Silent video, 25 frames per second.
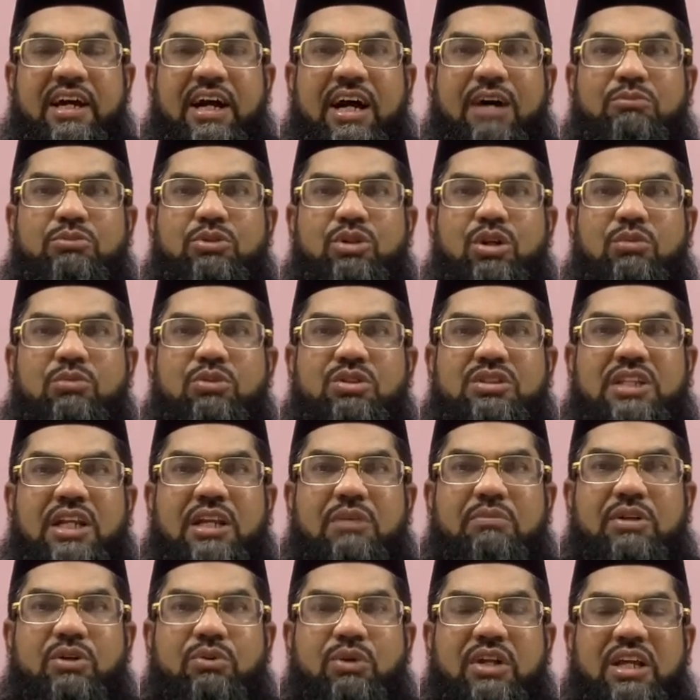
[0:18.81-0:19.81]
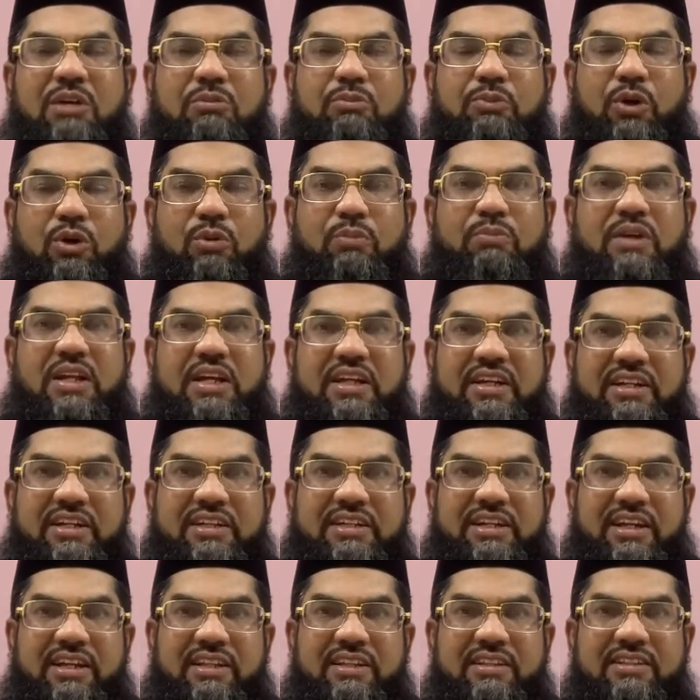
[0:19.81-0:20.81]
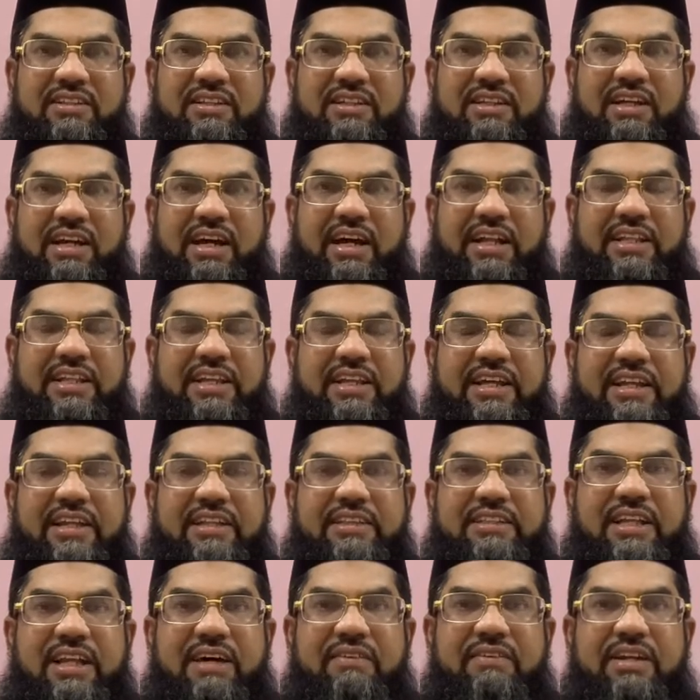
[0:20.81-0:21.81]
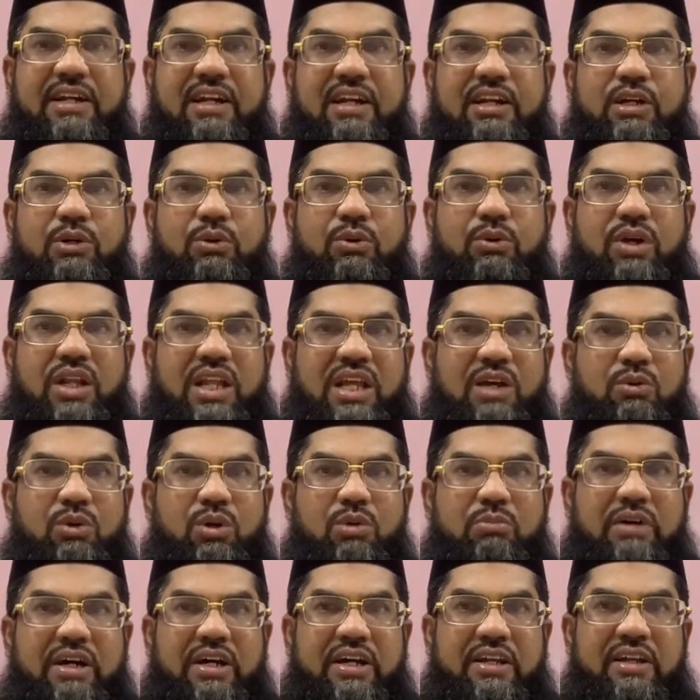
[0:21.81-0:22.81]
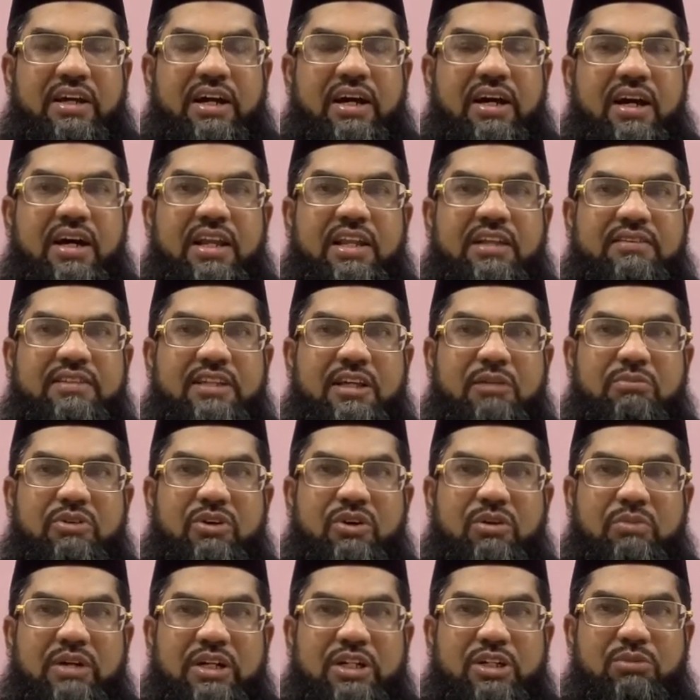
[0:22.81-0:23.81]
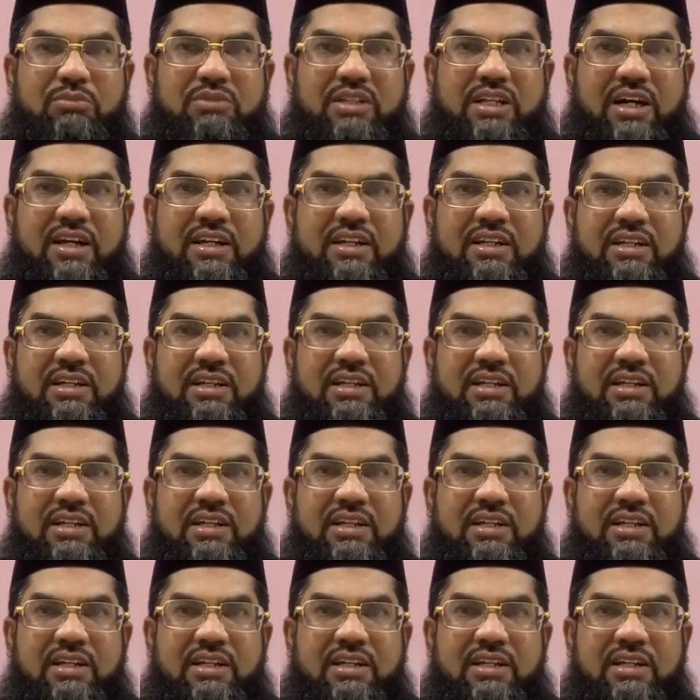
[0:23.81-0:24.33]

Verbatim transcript: அப்துல் முத்தலிபினுடைய பொறுப்பிலே இருக்கிறது அந்த நேரத்தில் அவர்களுக்கு ஒரே ஒரு மகன் ஹாரிஸ் என்பவர் மட்டும்தான்